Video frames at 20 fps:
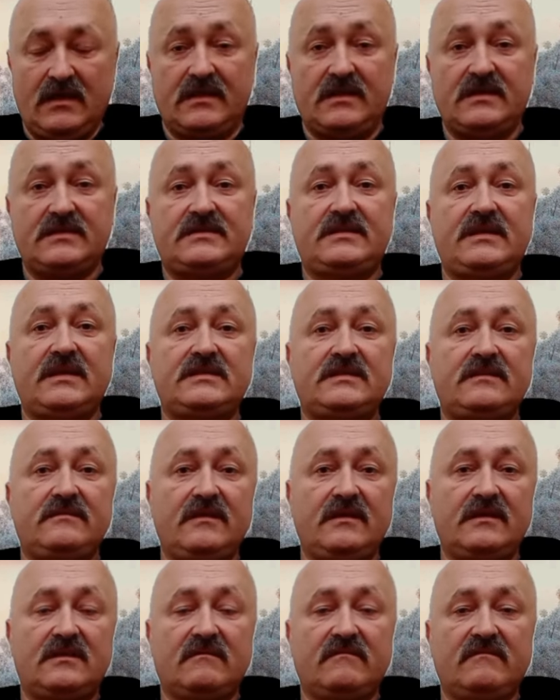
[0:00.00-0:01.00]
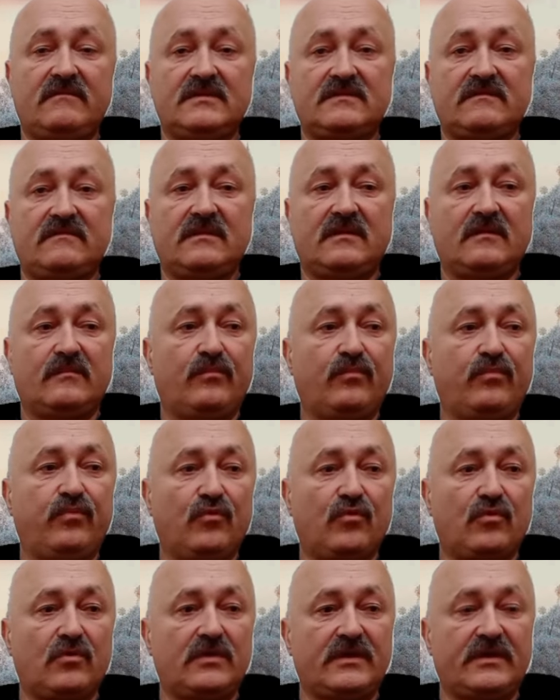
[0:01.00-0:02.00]
Естественно, это вызвало
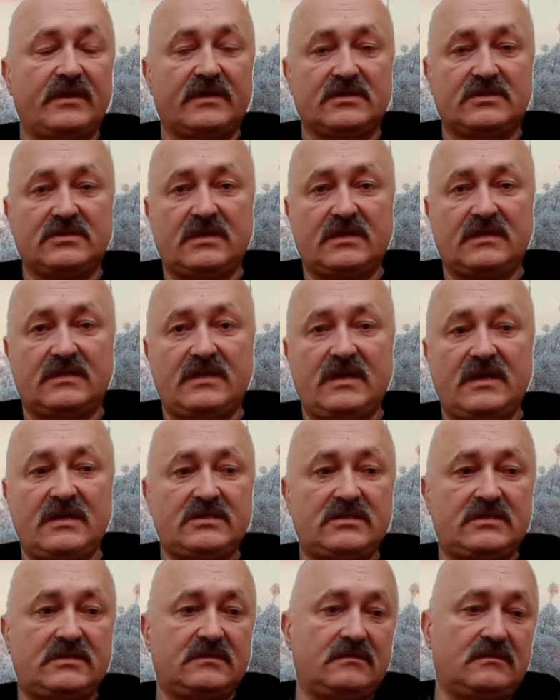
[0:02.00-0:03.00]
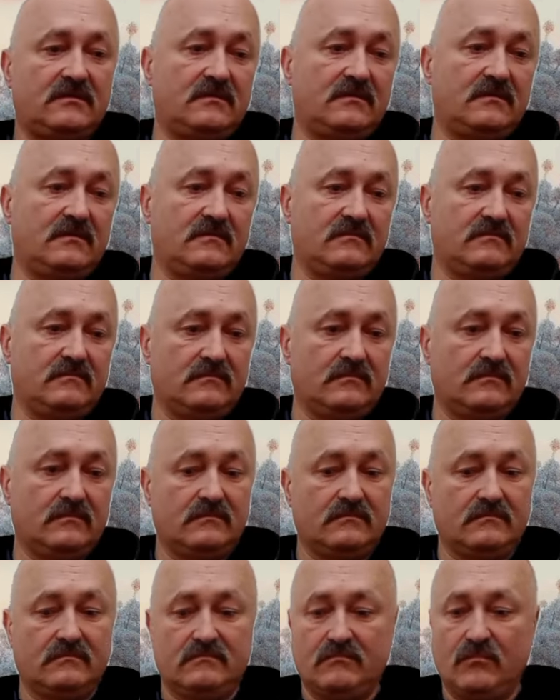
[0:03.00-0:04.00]
бурный ажиотаж, э,
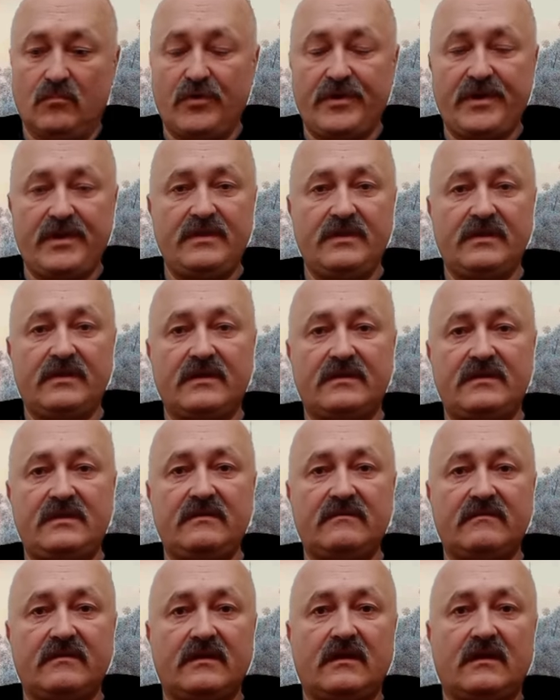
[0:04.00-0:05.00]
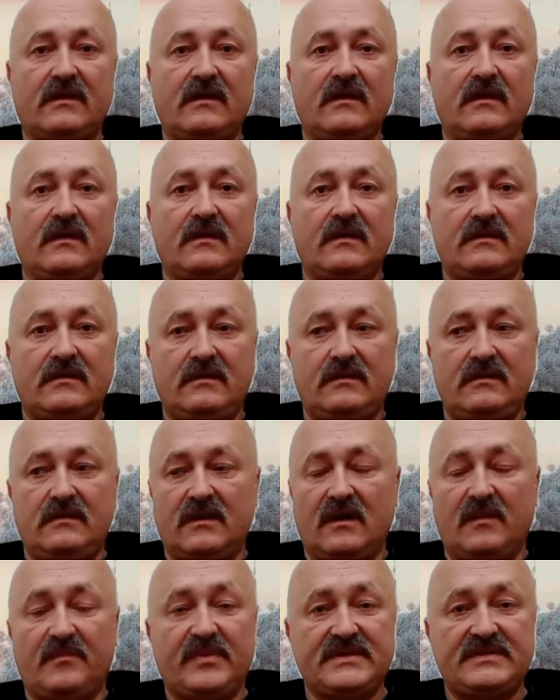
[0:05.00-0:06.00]
море негатива
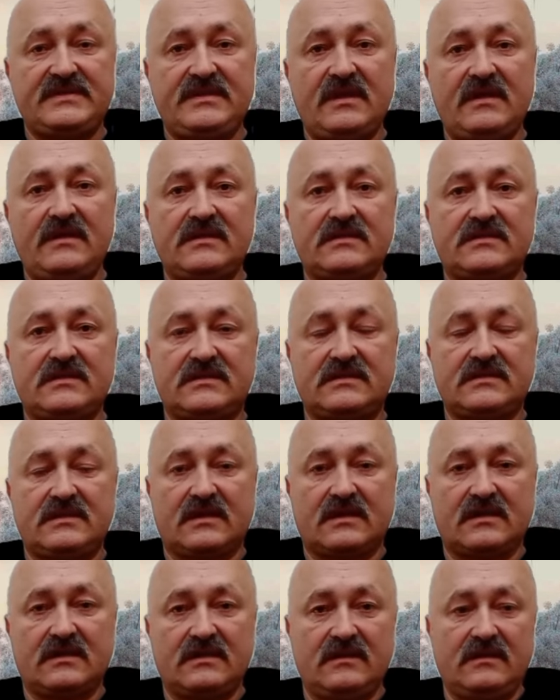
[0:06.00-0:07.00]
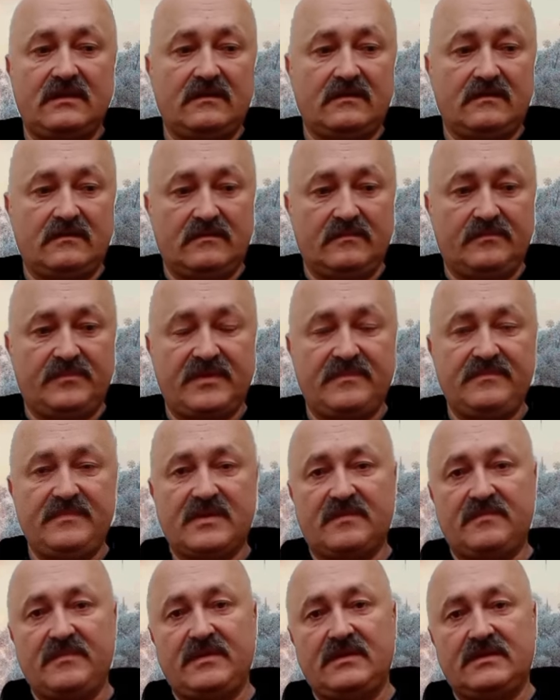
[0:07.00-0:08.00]
и опасений со стороны э,
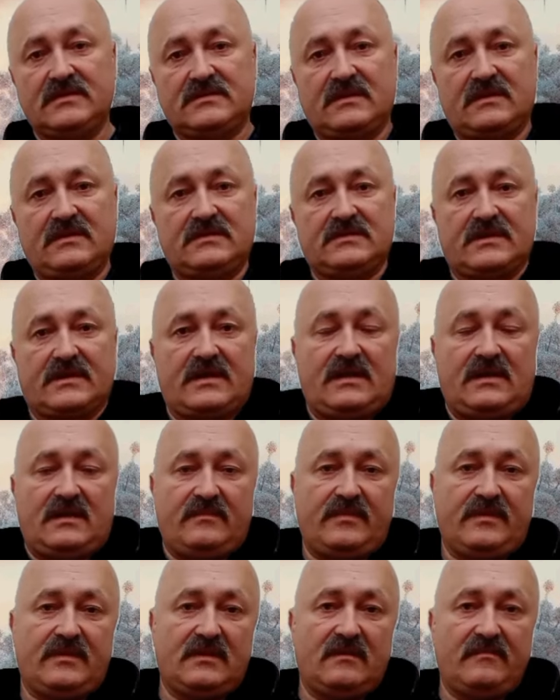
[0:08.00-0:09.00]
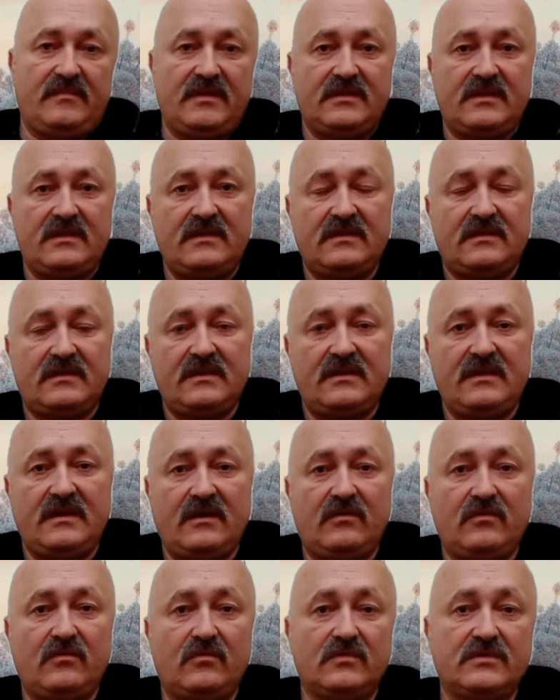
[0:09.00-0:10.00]
премьер-министра Израиля Бениамина
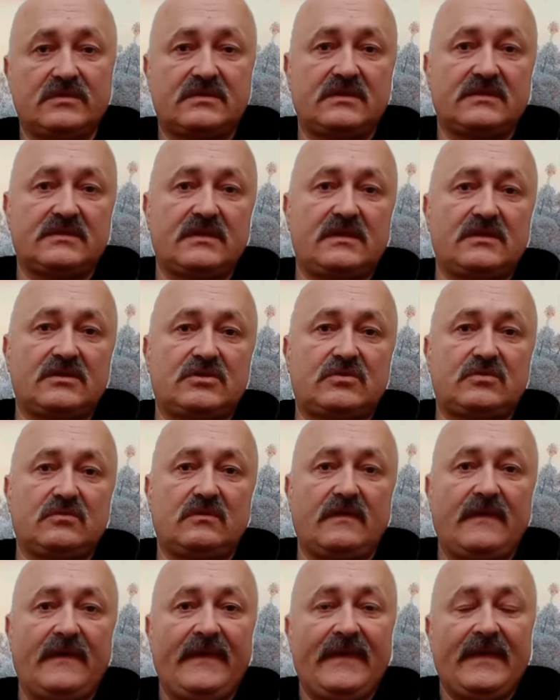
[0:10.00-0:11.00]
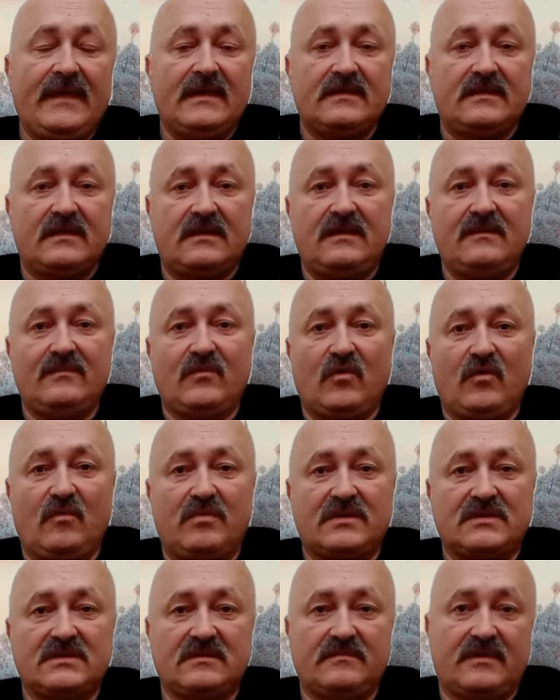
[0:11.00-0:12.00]
Нетаньяху. Он сказал, что таким
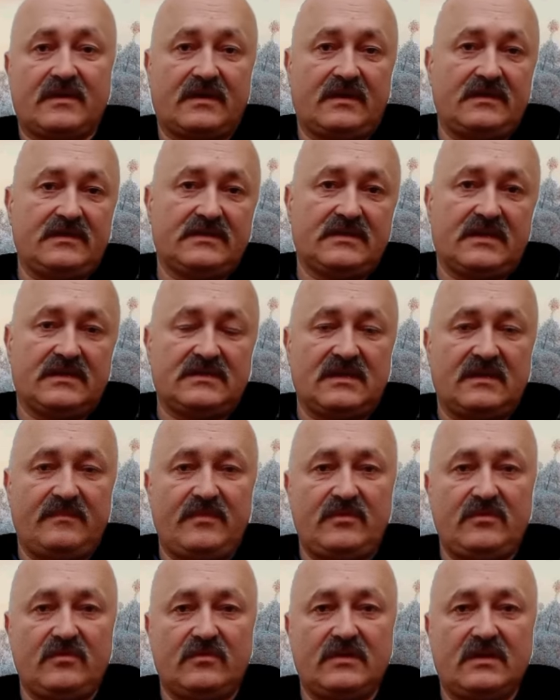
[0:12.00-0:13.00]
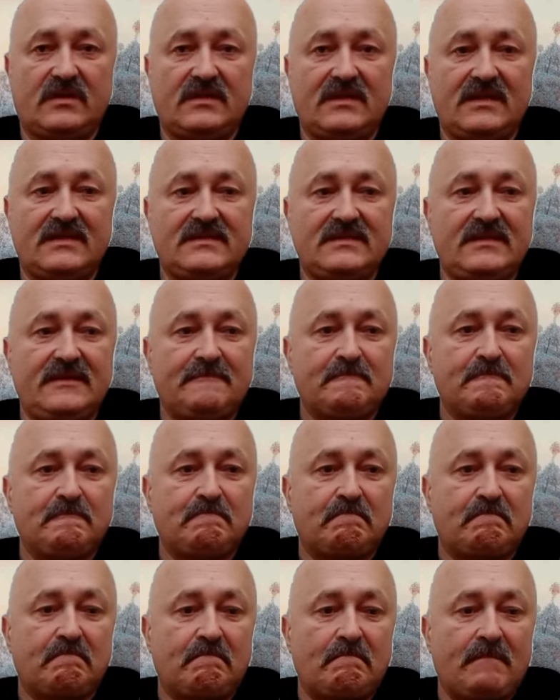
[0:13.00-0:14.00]
образом Организация Объединенных Наций
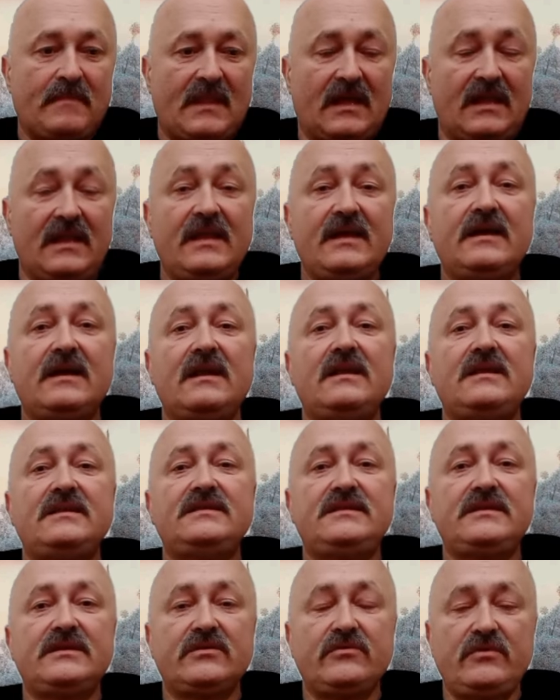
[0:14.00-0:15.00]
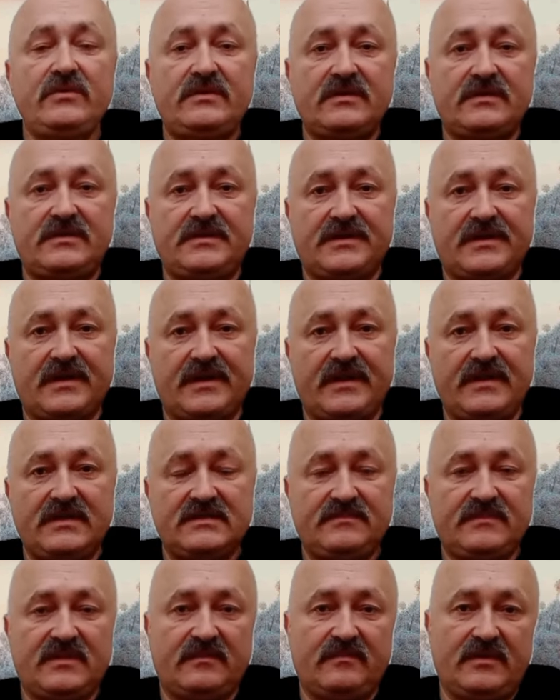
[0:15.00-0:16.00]
легализирует
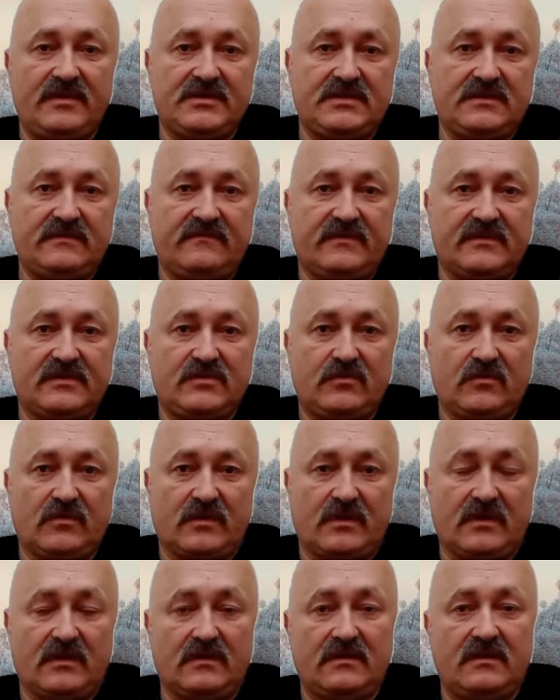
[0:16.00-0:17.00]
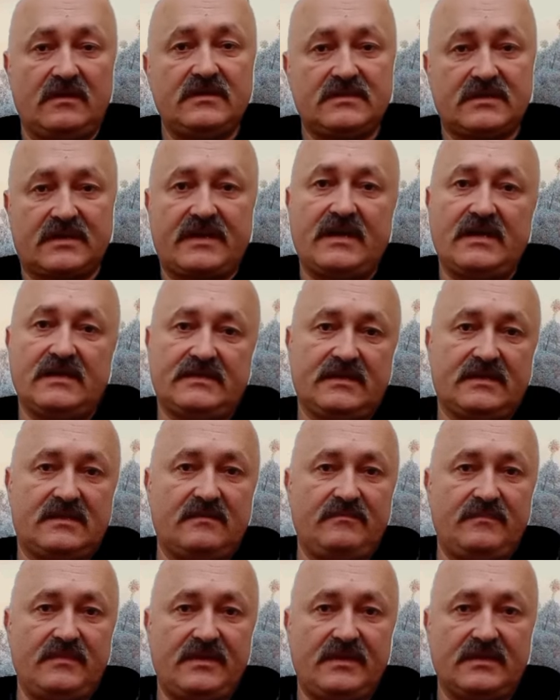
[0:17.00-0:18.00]
терроризм на Ближнем Востоке. Израиль с
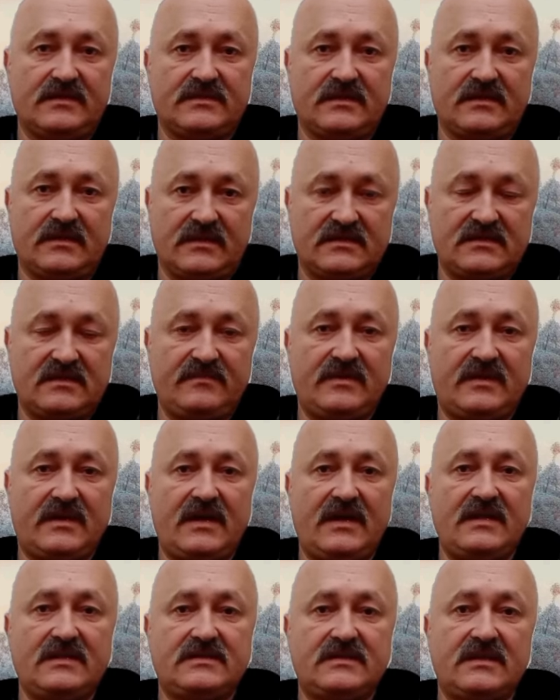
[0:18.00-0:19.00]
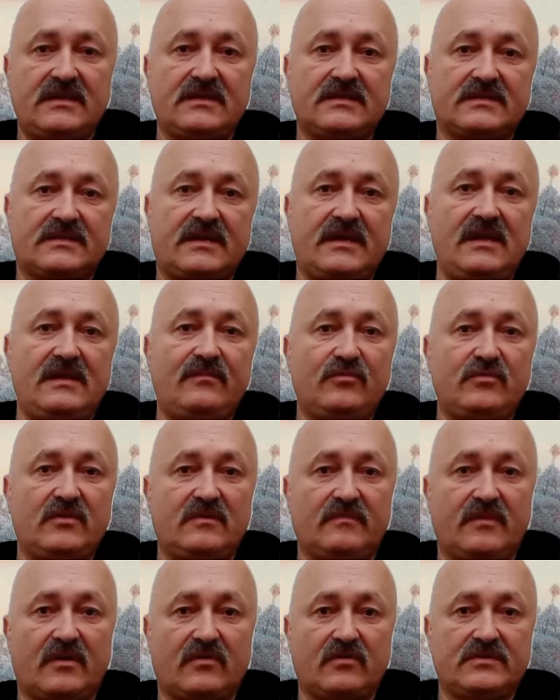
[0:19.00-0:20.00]
этим мириться не собирается, Израиль
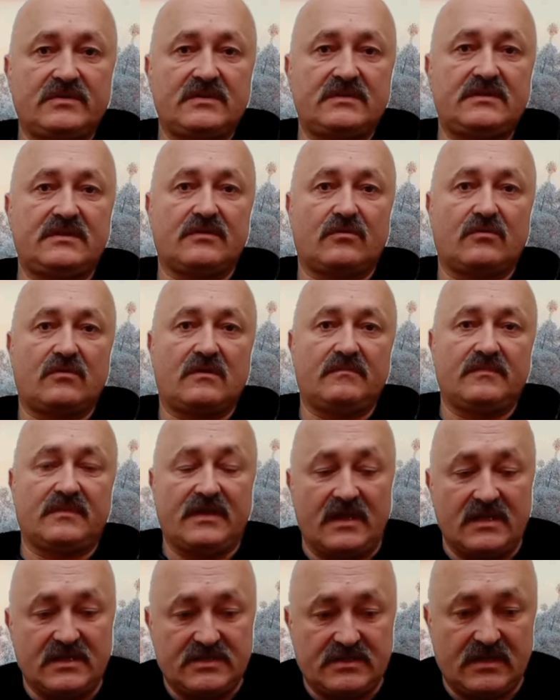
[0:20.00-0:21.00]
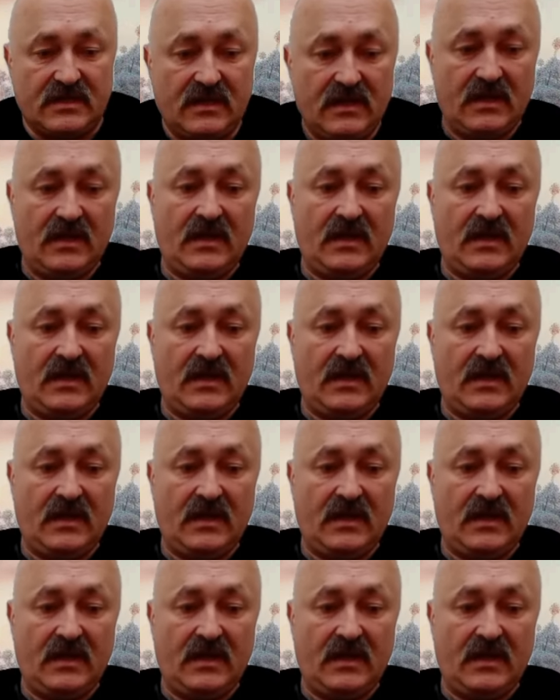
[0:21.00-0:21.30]
будет бороться с террором дальше.